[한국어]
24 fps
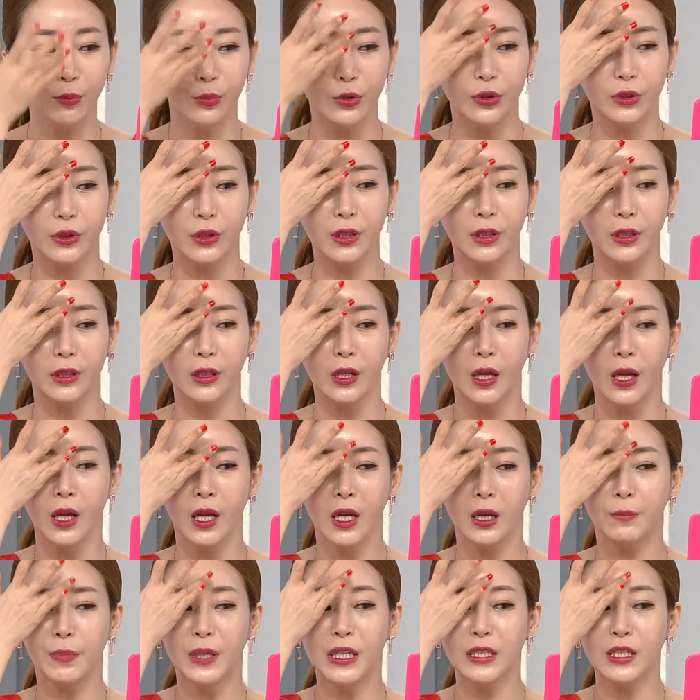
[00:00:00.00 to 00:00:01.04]
분들은
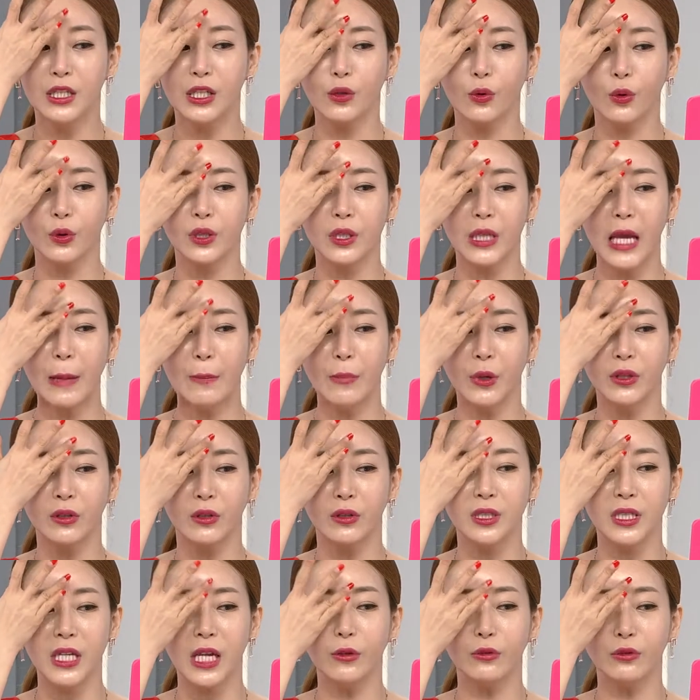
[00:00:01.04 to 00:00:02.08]
빛으로 한 번 더
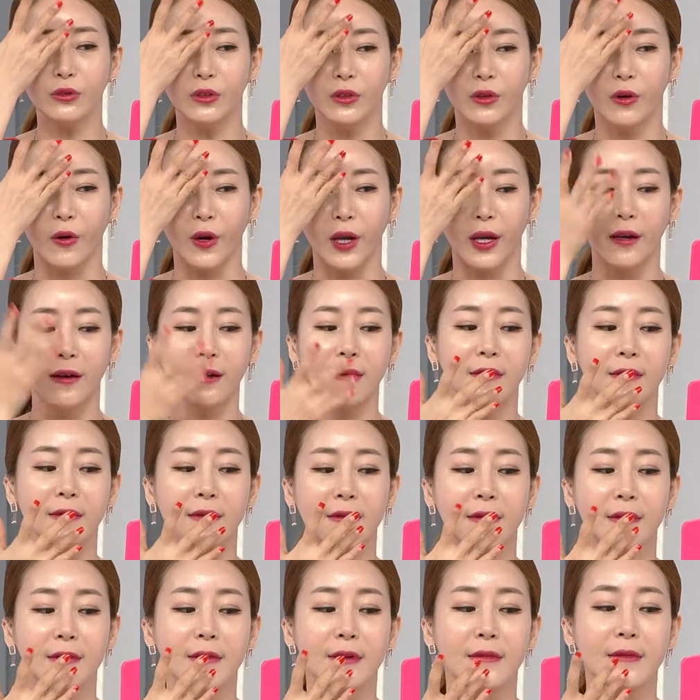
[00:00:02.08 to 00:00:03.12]
채우는 거예요.
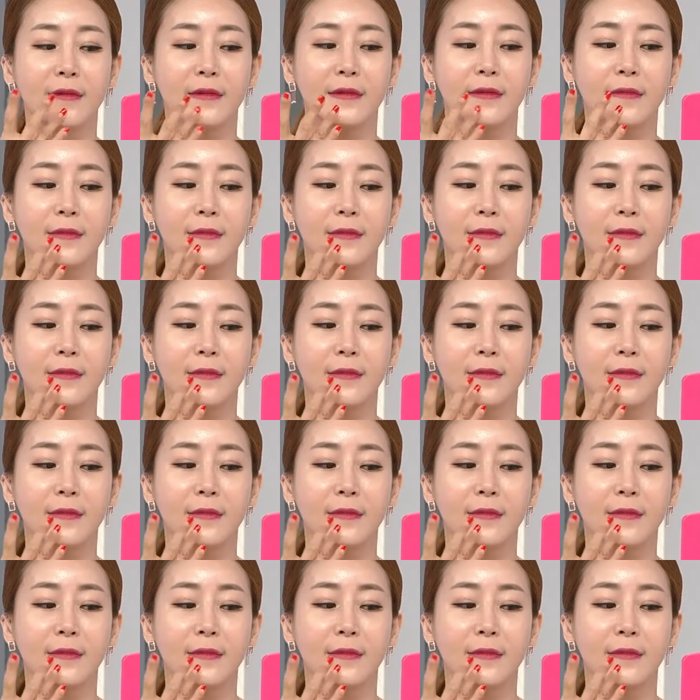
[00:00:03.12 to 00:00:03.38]
그렇죠.